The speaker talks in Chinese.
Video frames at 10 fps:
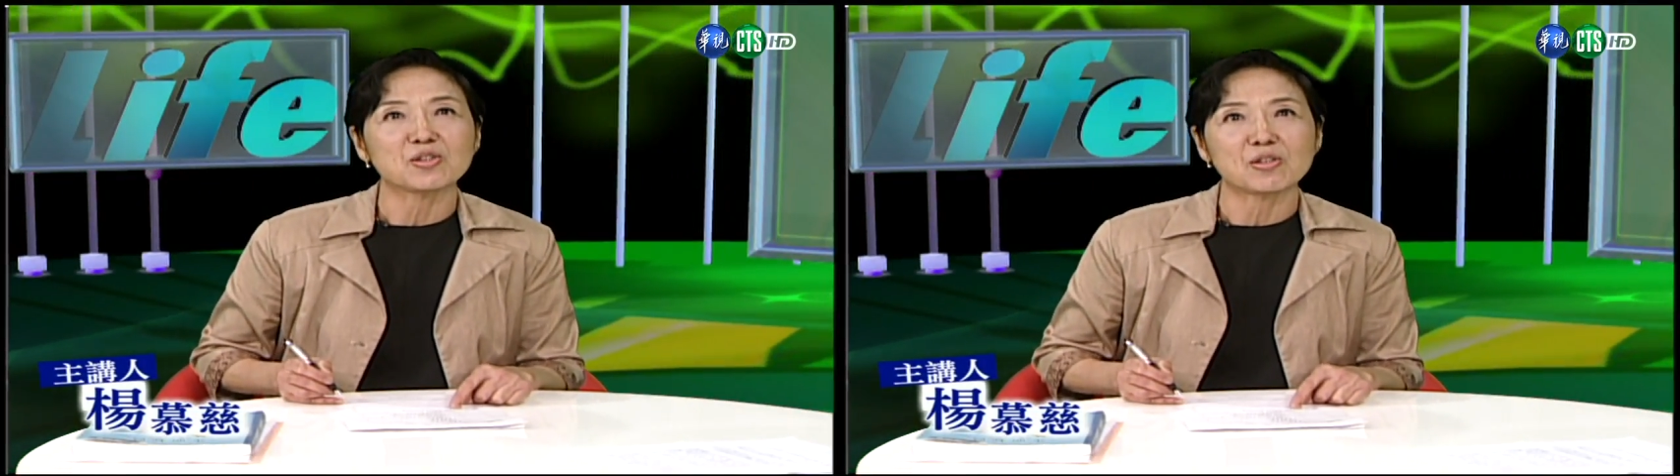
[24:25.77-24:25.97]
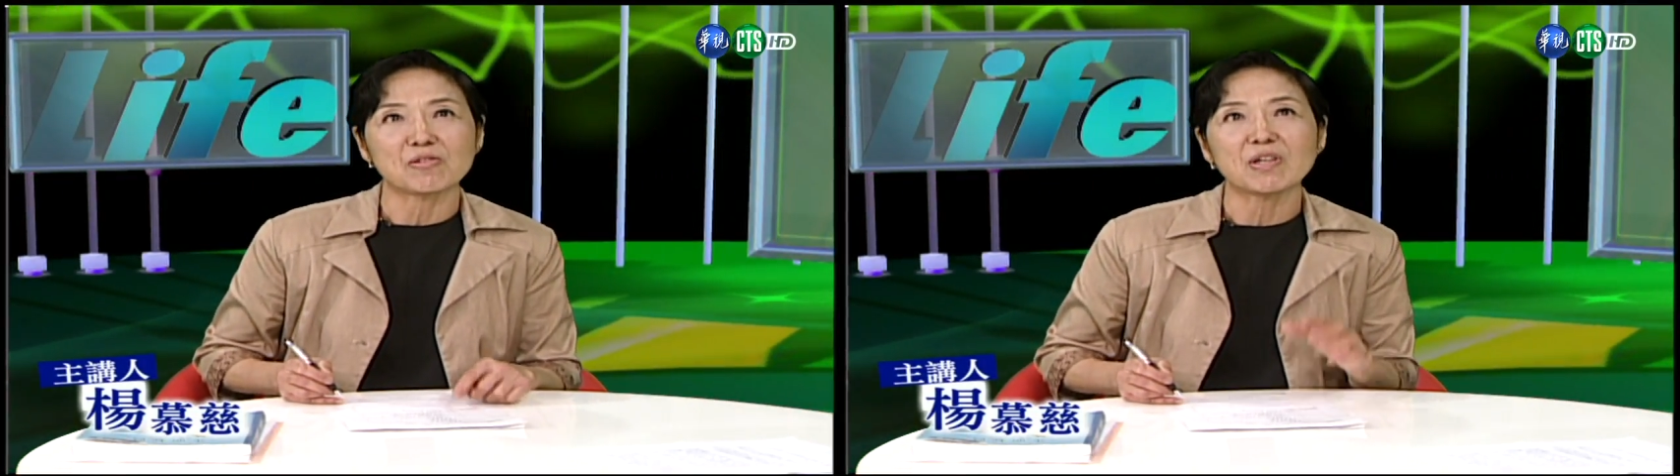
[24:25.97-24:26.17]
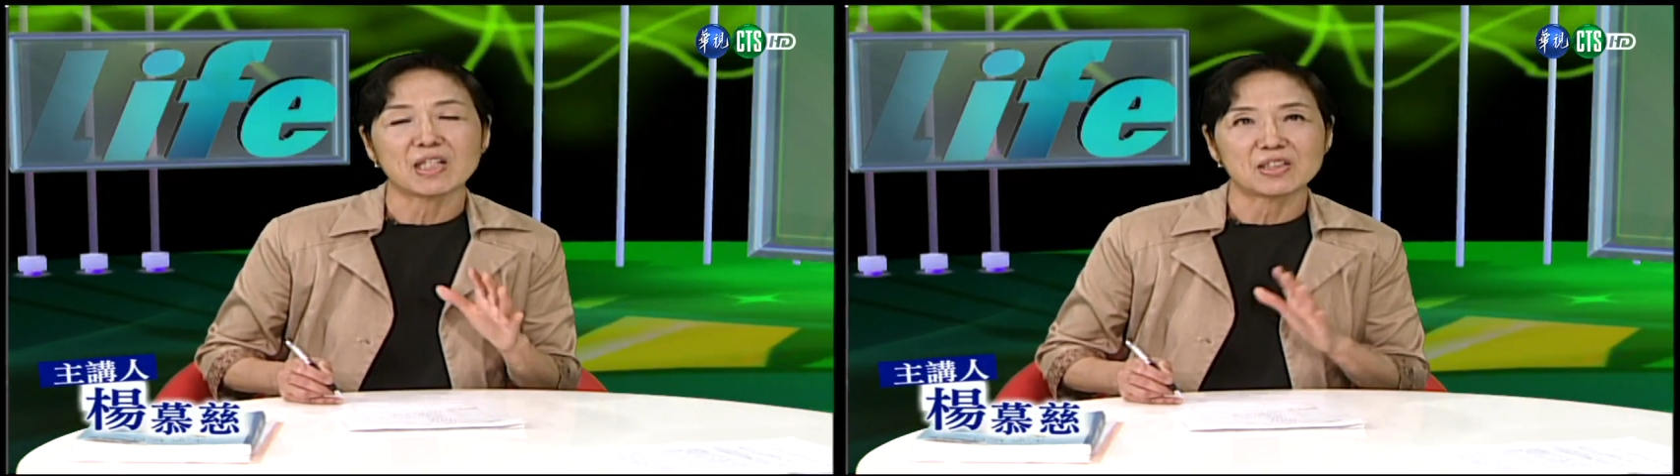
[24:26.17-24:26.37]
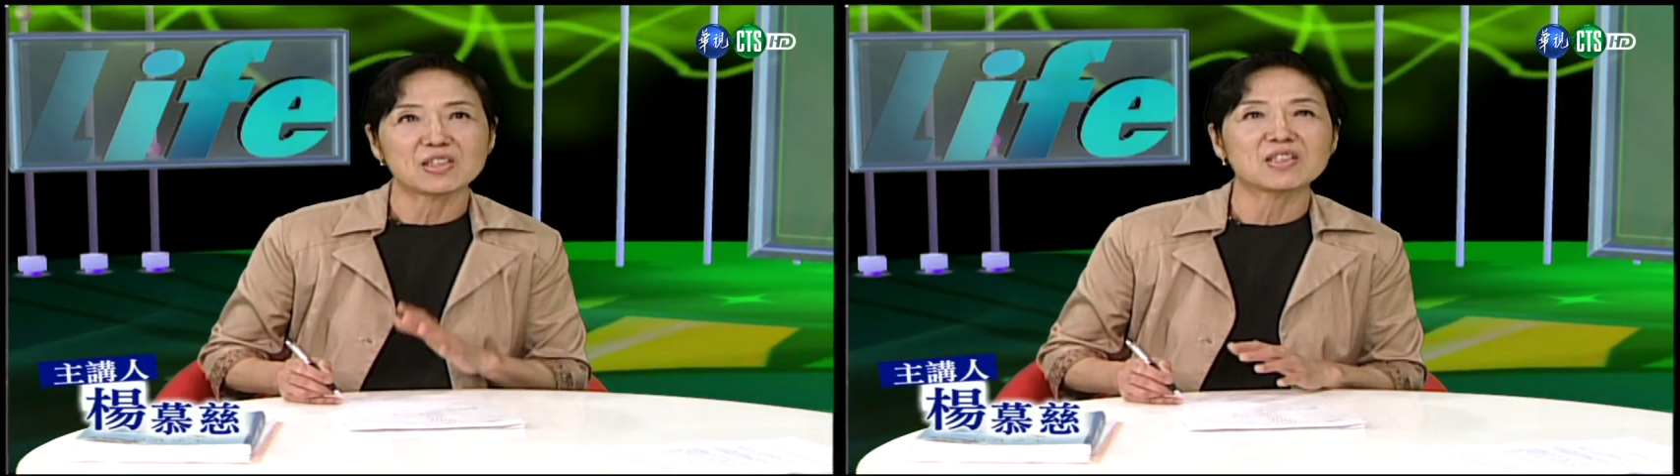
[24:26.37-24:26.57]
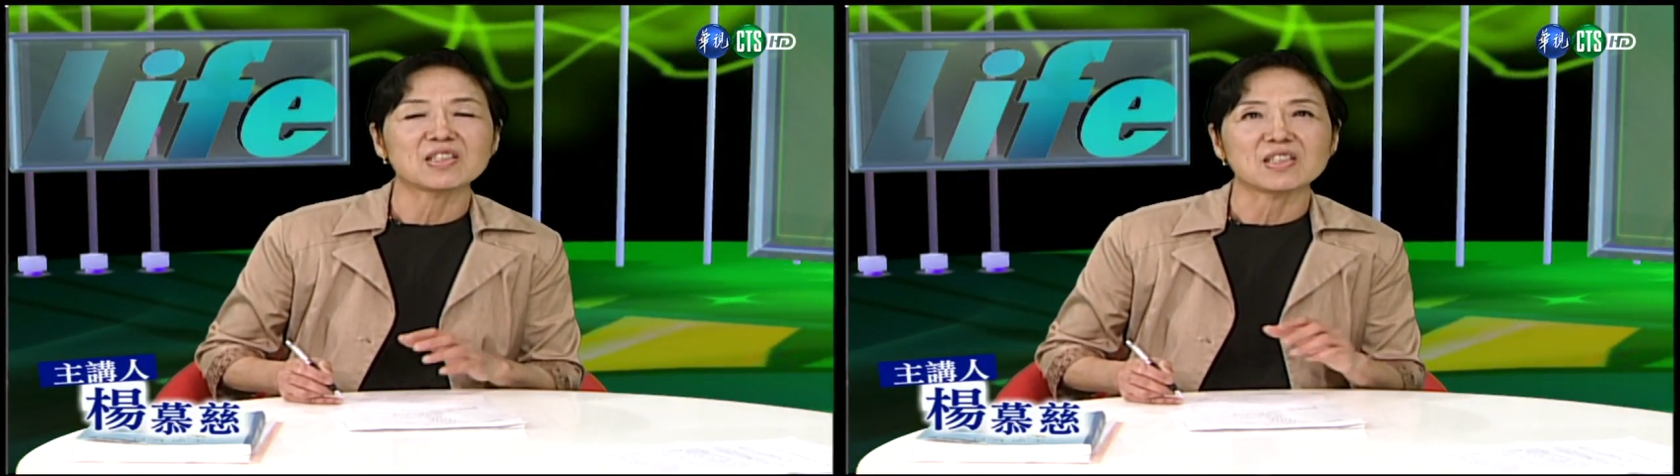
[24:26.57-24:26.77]
就因为老
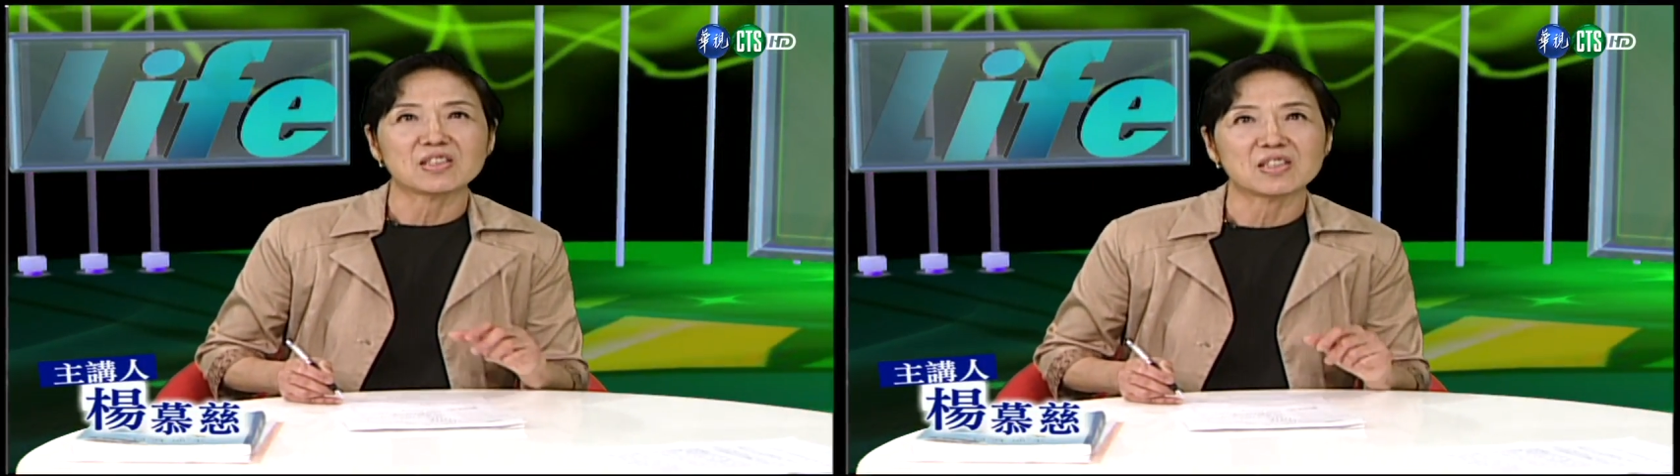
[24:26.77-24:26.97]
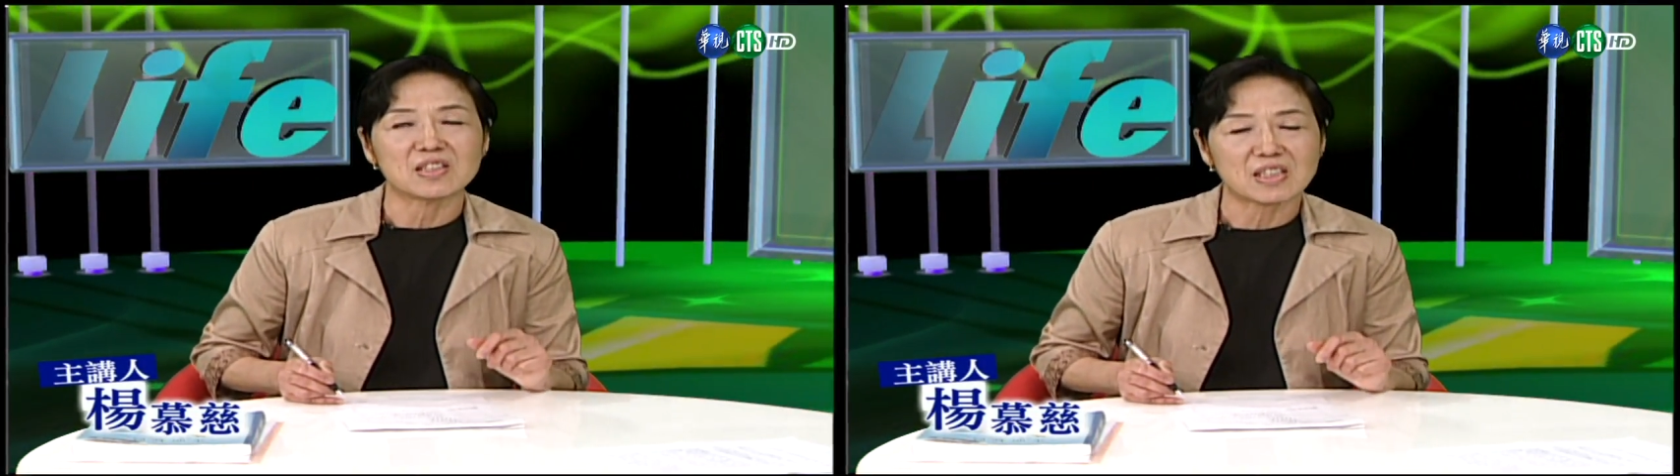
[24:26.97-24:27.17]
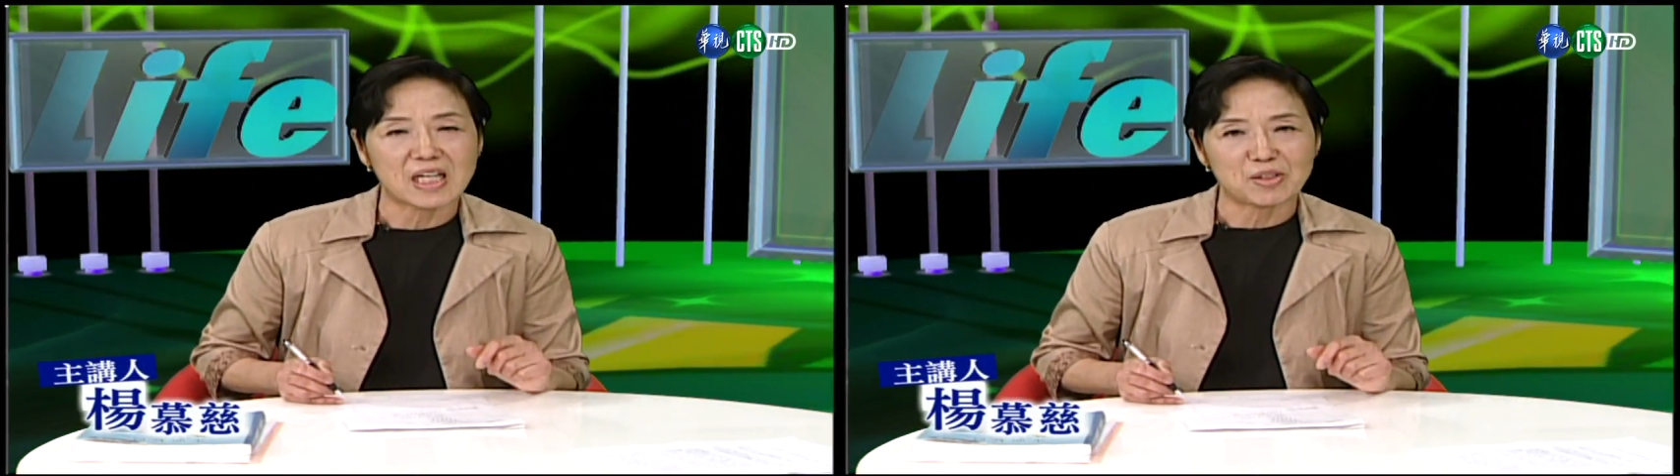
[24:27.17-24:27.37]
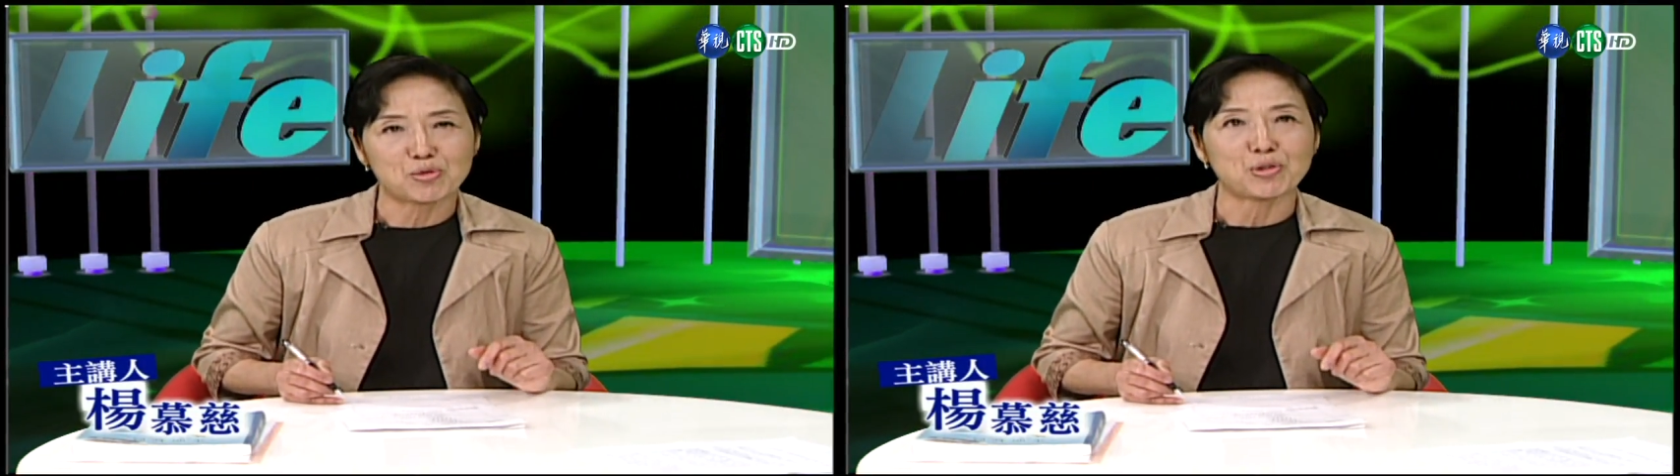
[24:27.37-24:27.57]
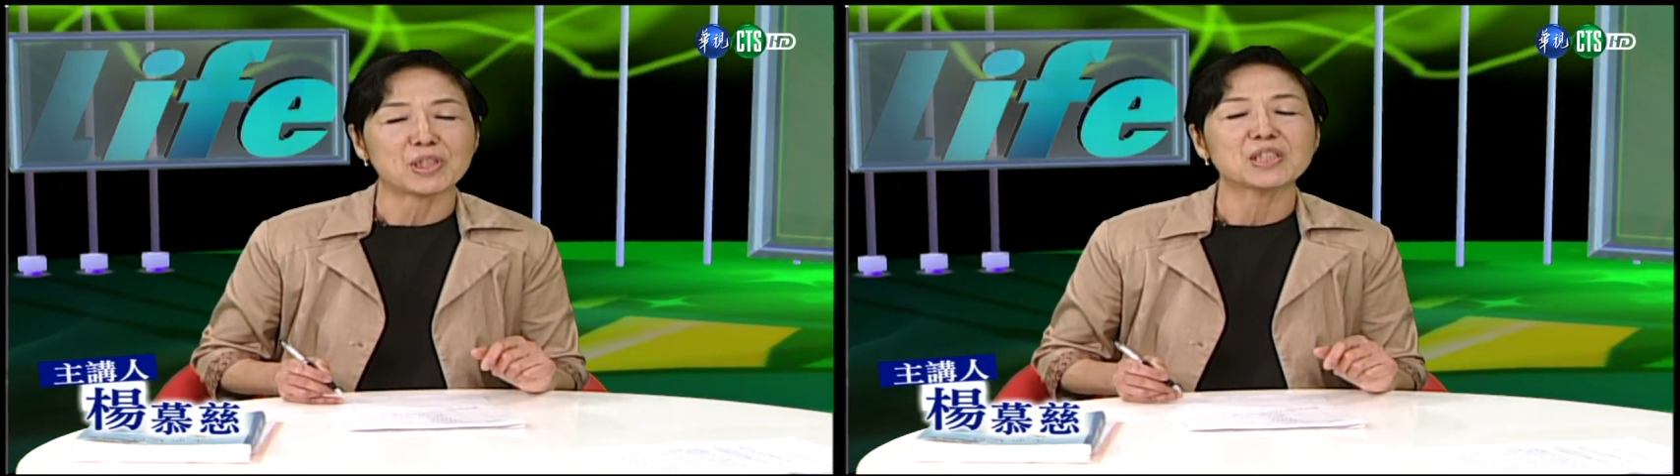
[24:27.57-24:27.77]
师自己是在
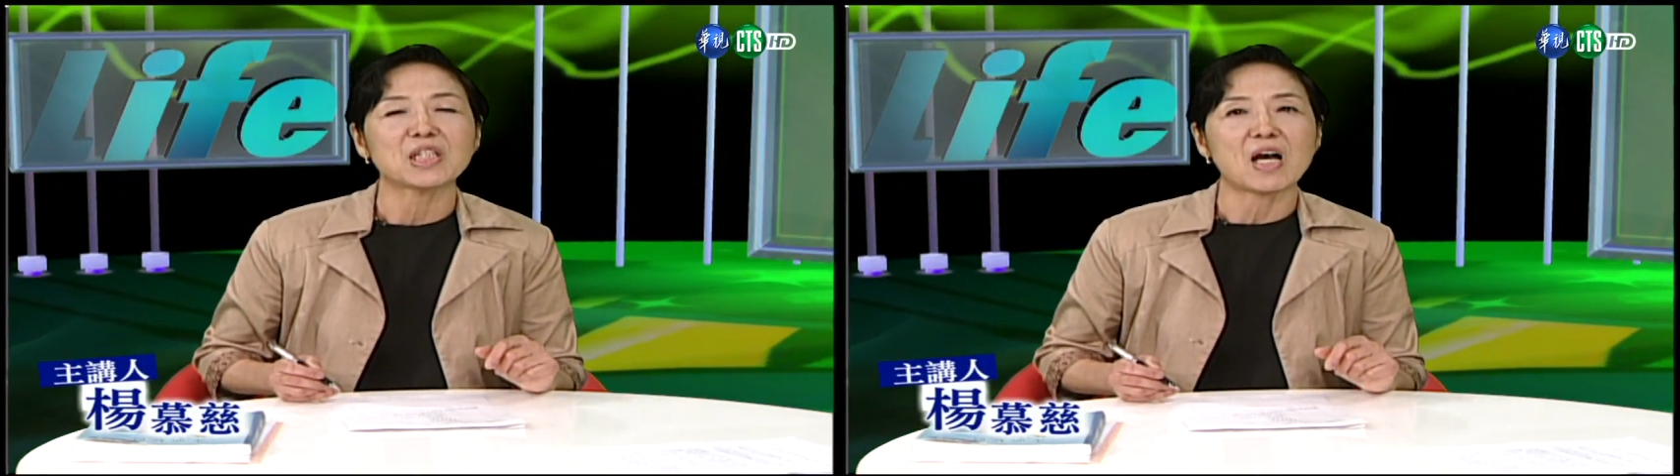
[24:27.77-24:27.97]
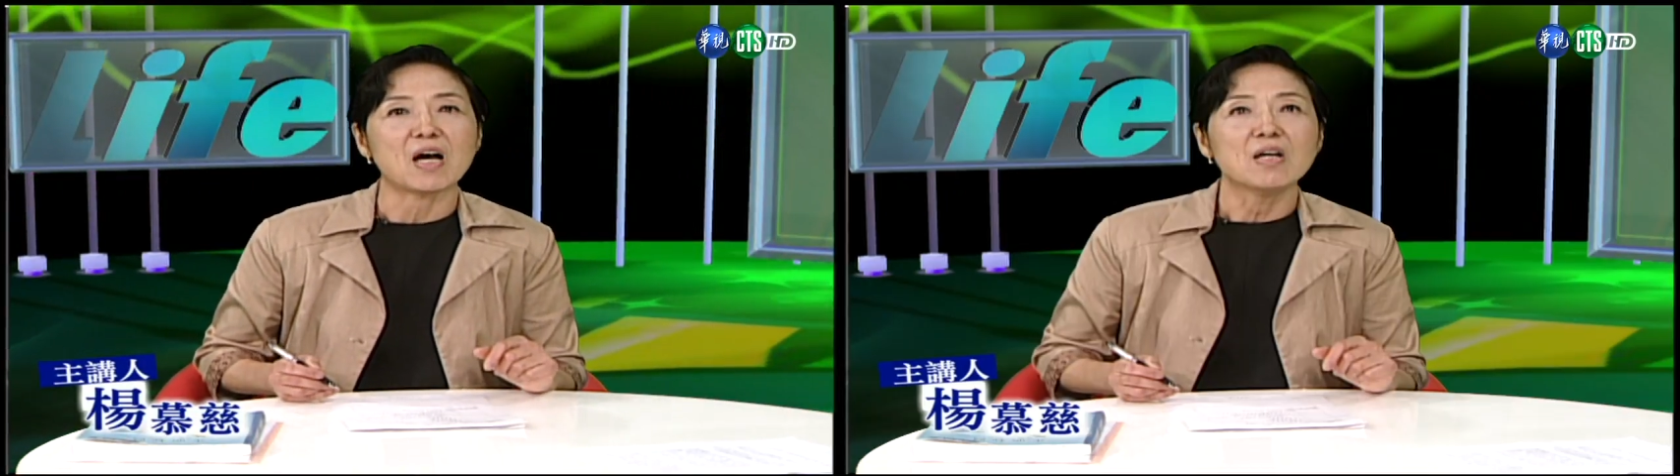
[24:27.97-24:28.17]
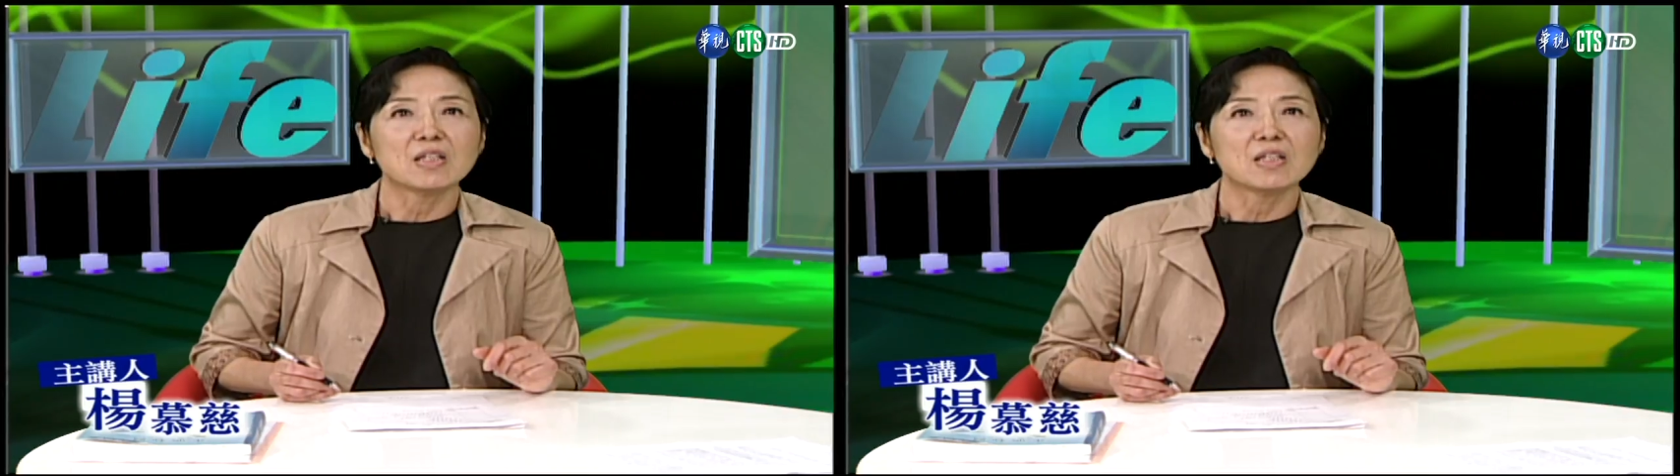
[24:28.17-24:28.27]
学校。